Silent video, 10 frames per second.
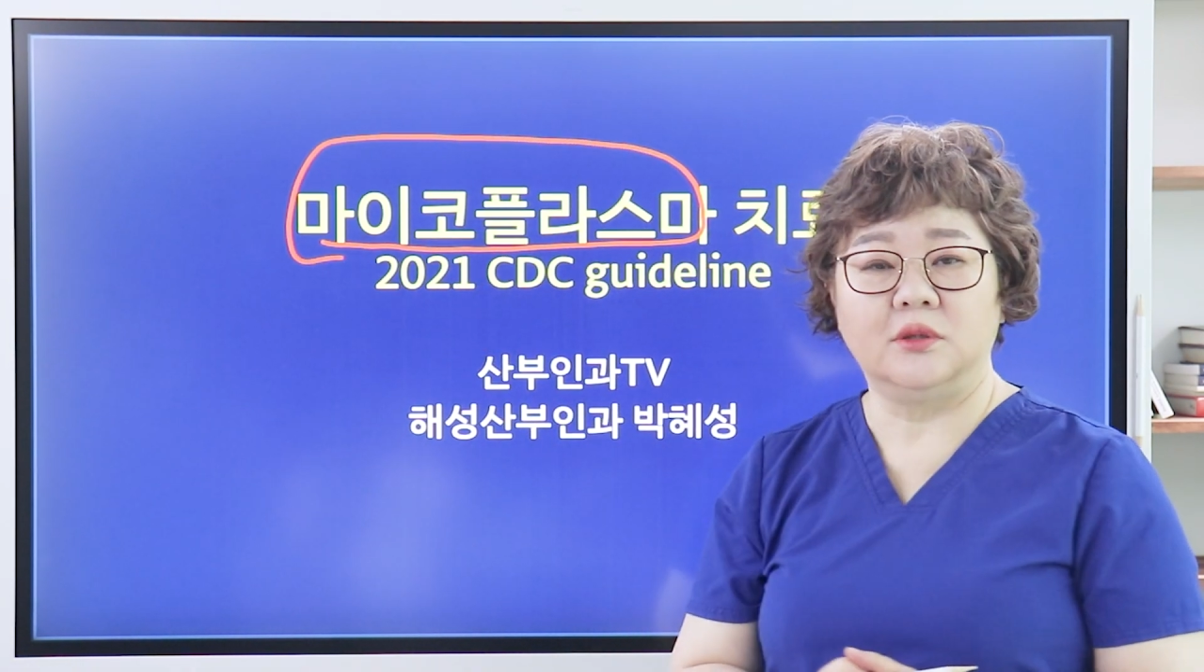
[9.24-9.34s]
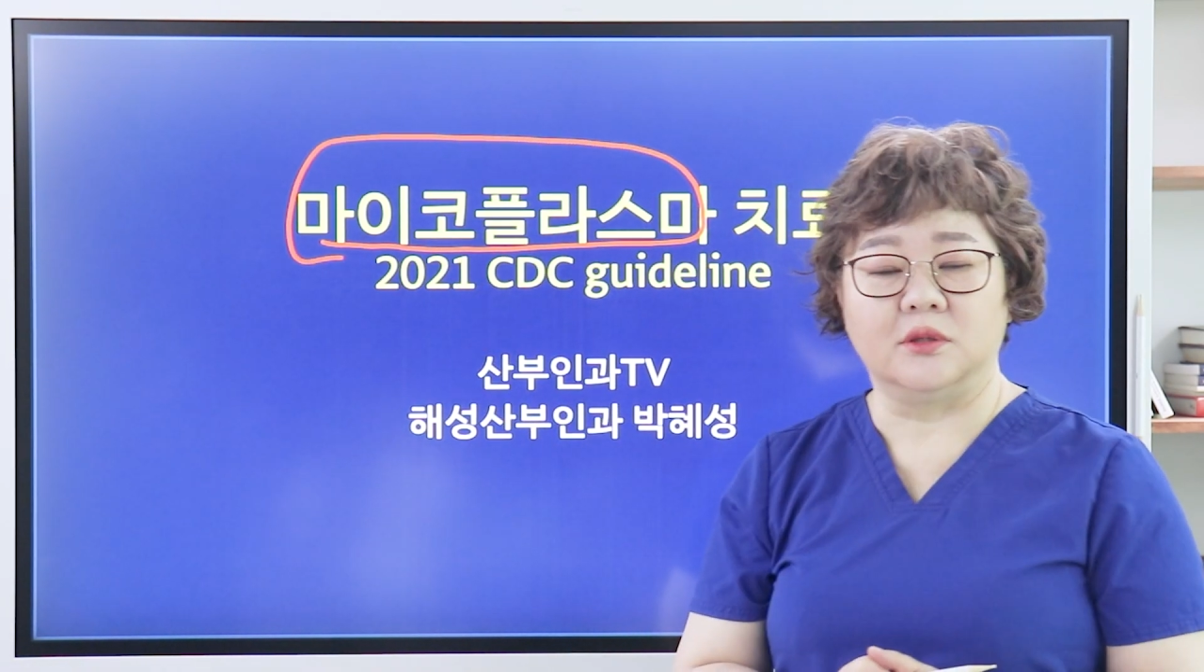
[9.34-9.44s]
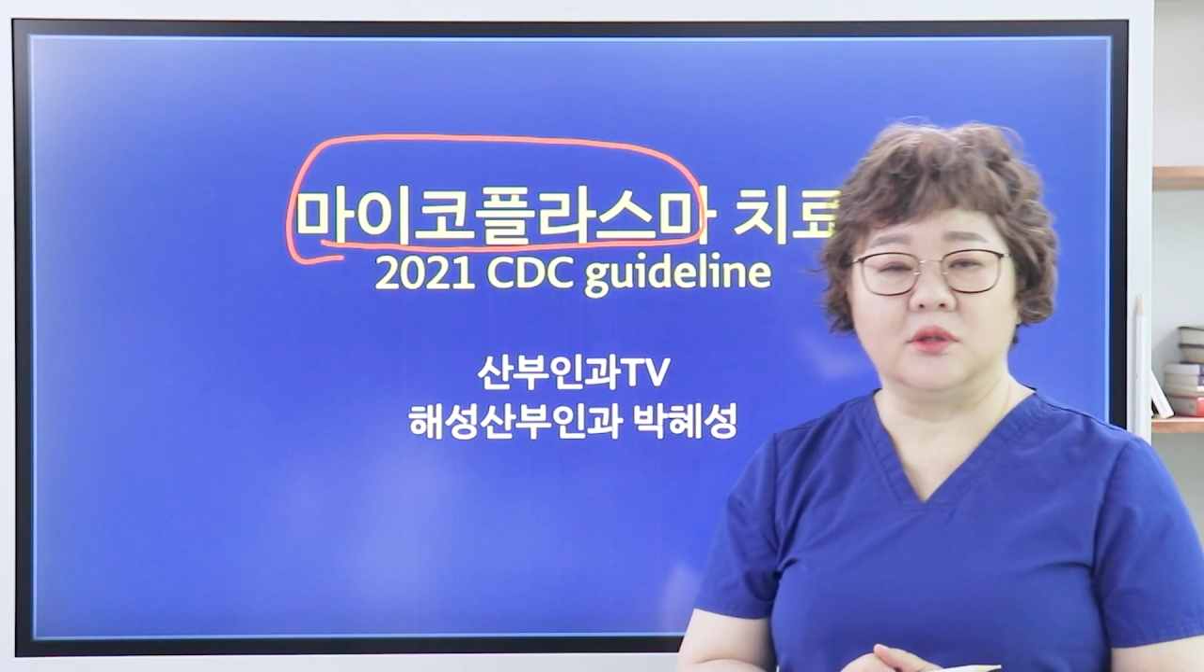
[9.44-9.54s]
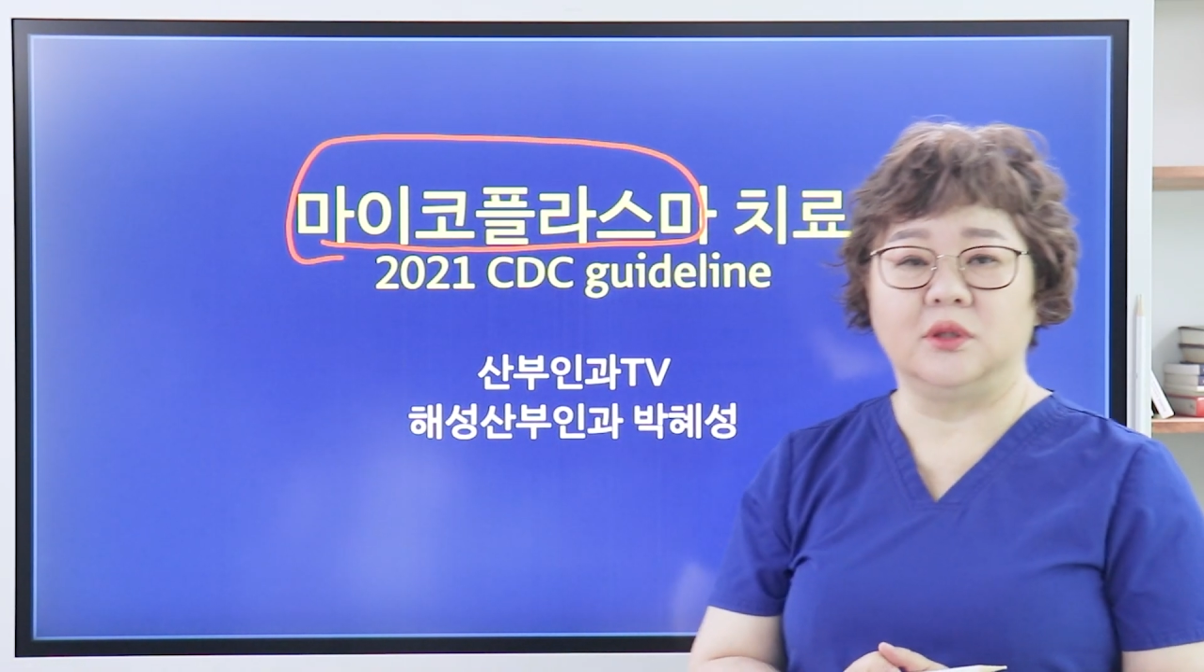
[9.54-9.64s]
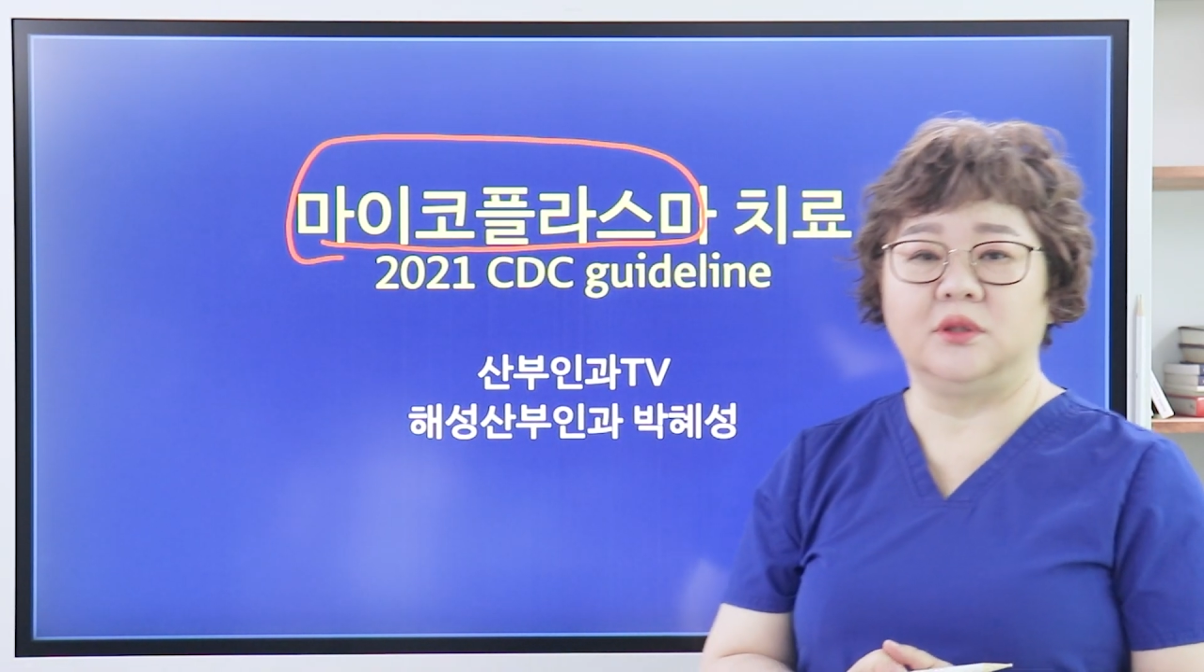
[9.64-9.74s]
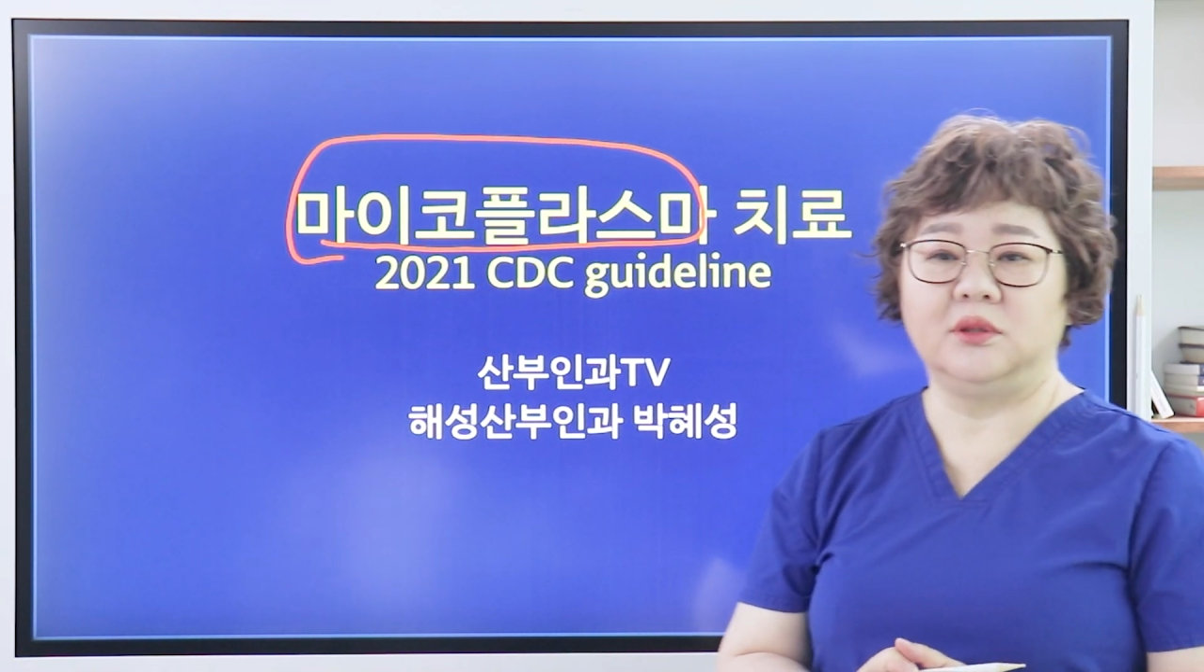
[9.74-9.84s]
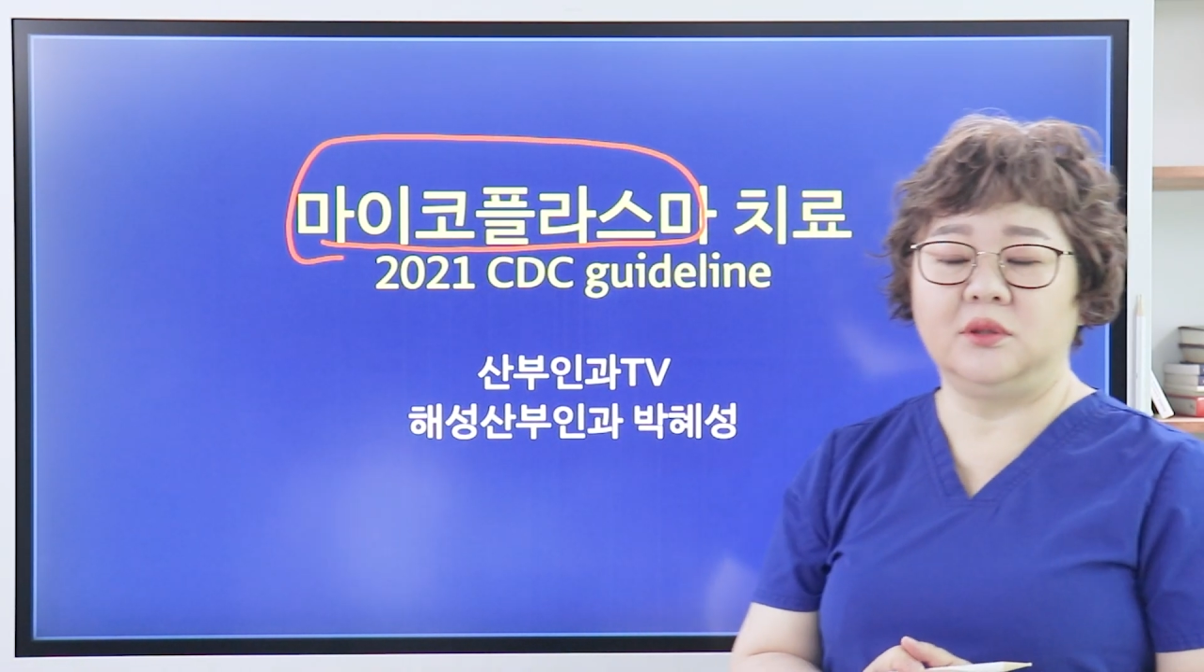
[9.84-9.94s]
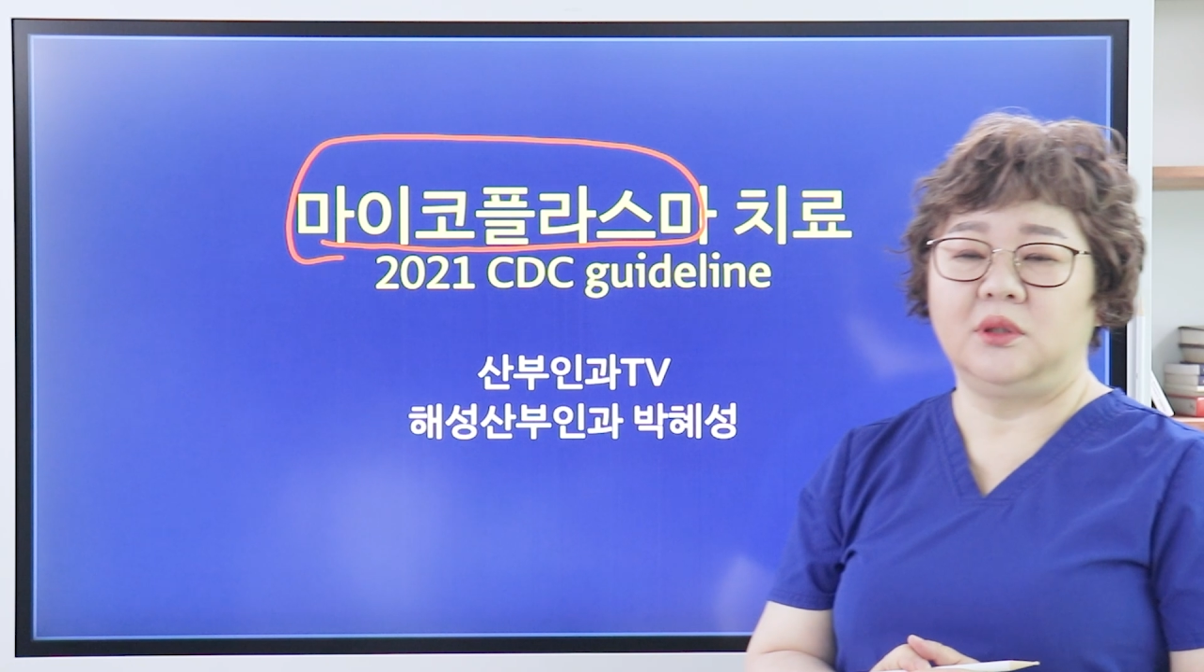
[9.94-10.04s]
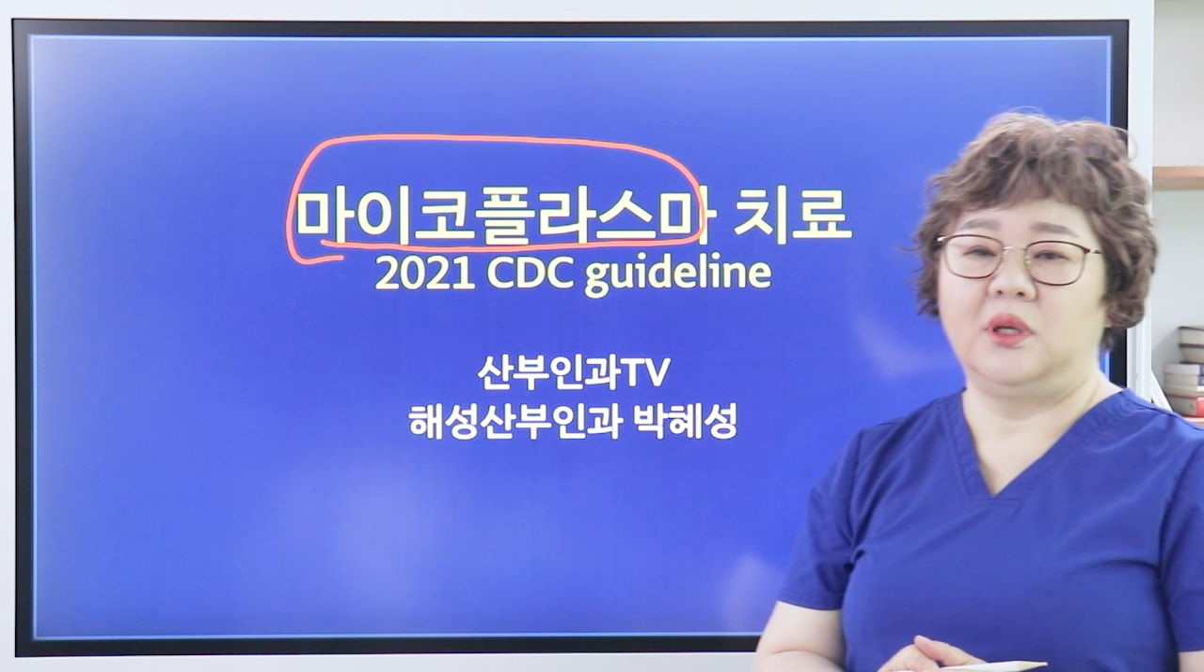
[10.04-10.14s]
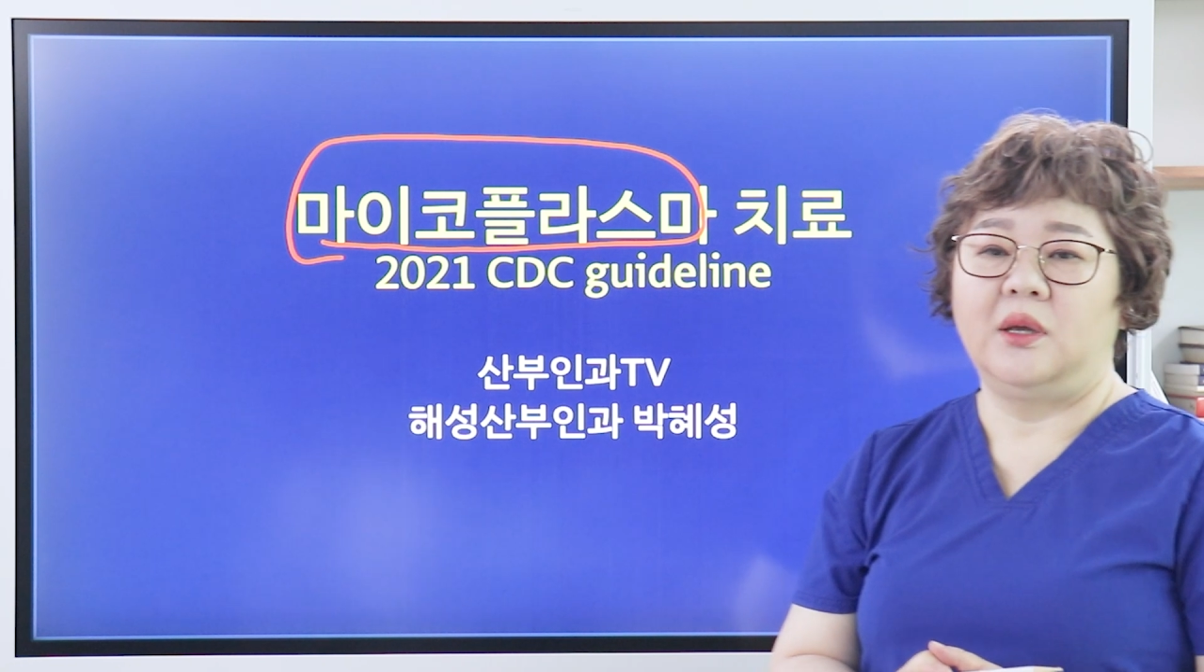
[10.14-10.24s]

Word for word: 여성이든